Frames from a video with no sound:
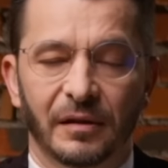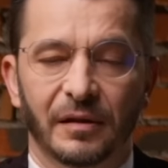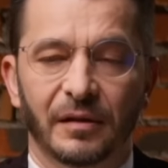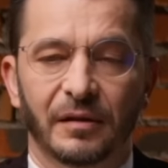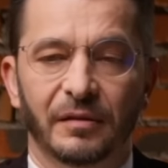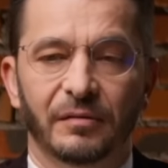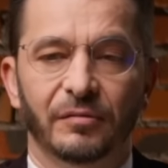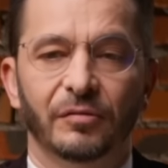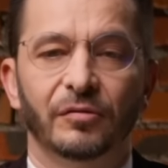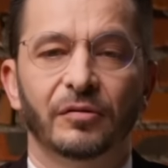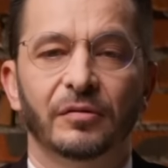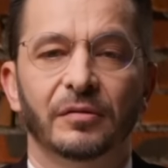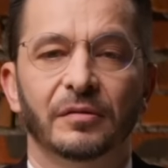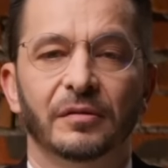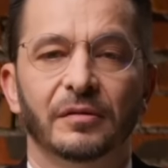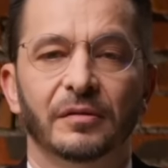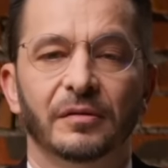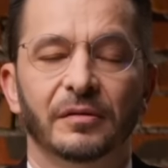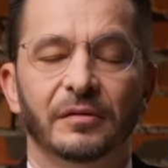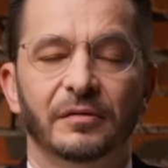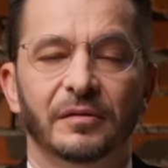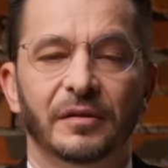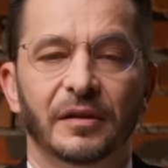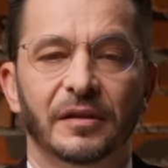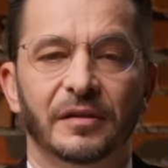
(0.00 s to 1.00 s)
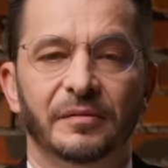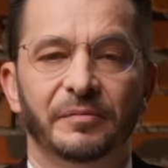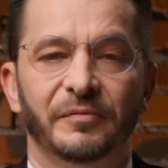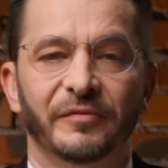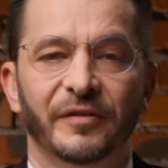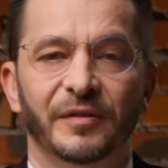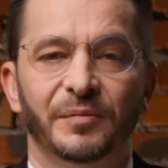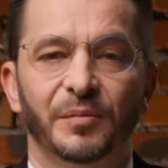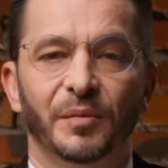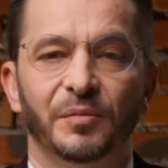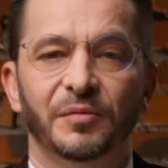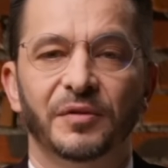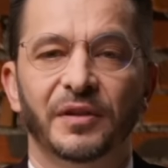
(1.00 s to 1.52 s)
да, вот э, если мы
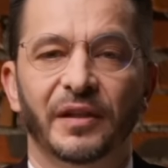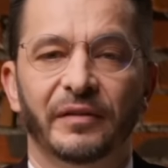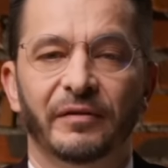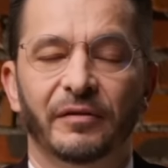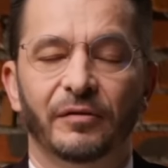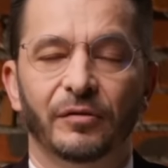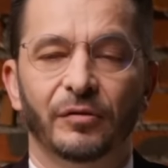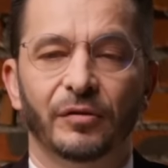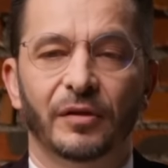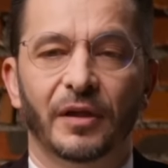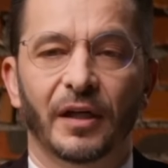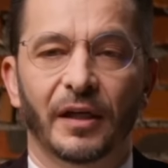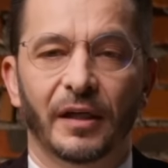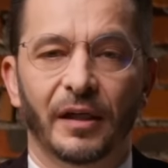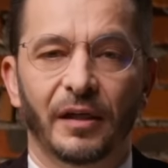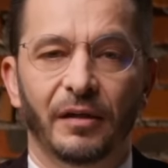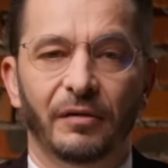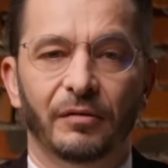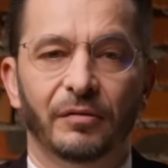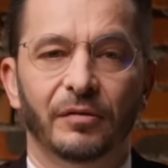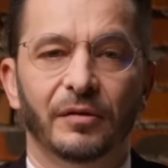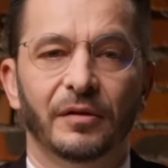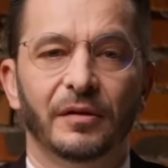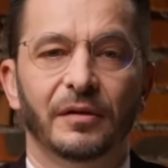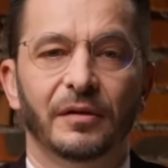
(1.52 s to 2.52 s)
возьмем Северную Корею,